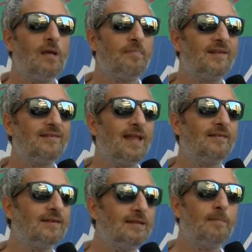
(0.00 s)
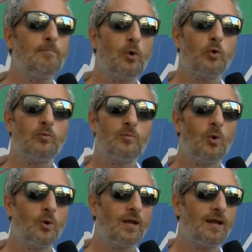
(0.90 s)
Presidente sentimmo
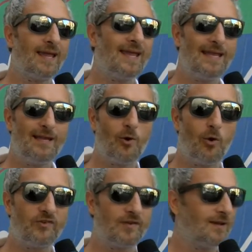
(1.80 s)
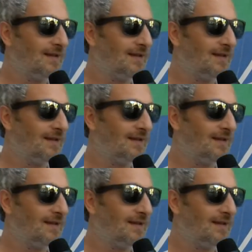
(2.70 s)
rumore e cose,